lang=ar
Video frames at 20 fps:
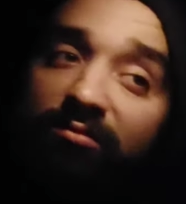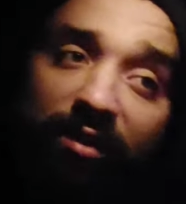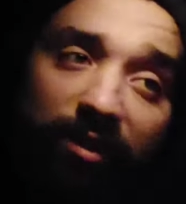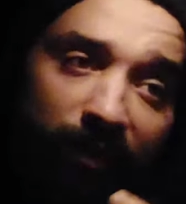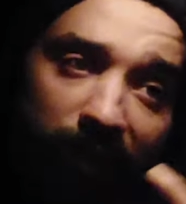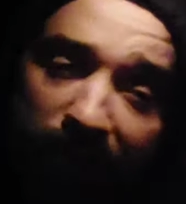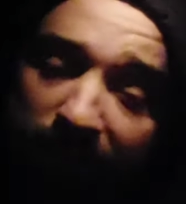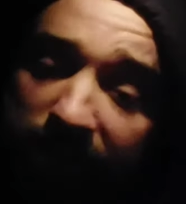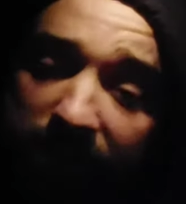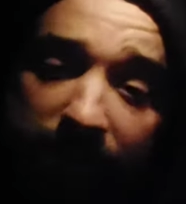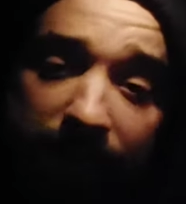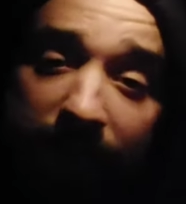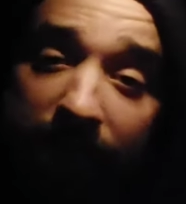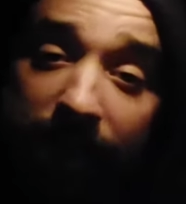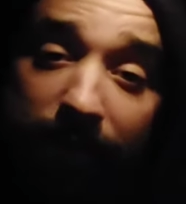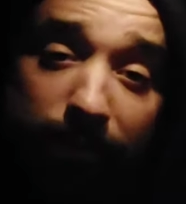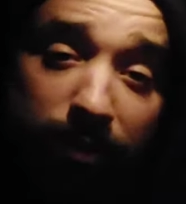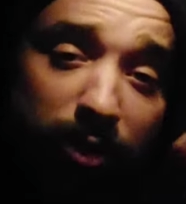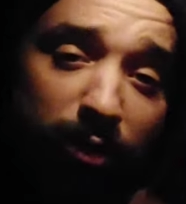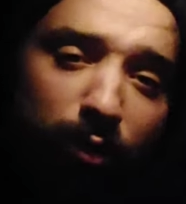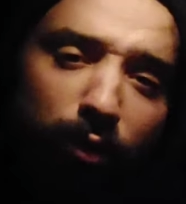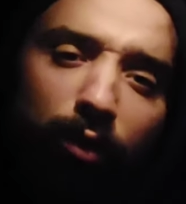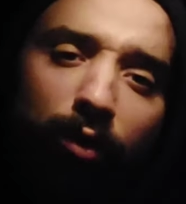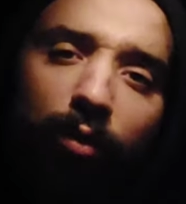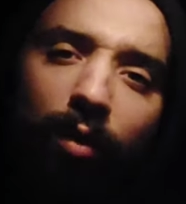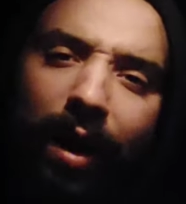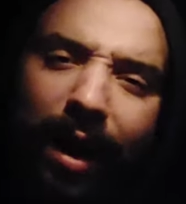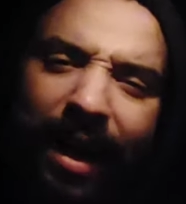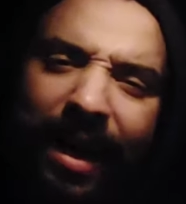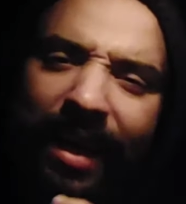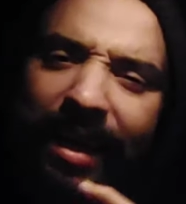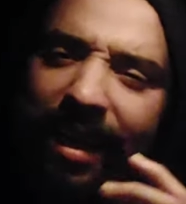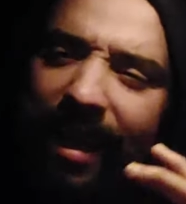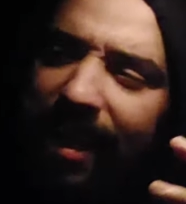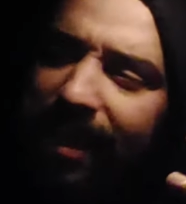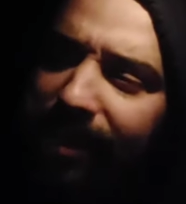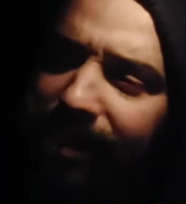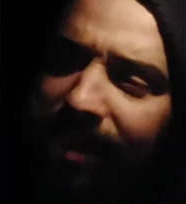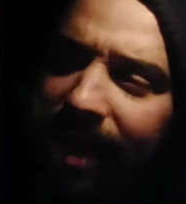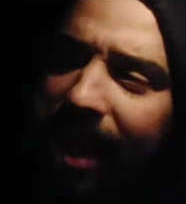في الفينال باش نكونوا واقعي
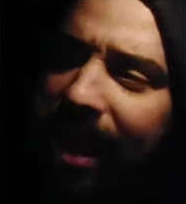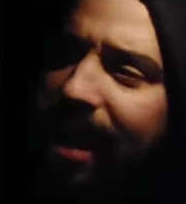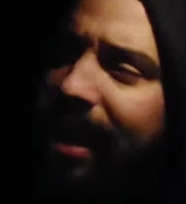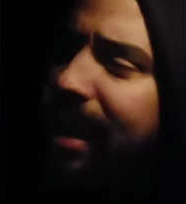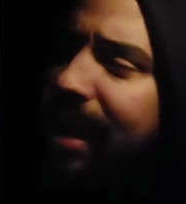لان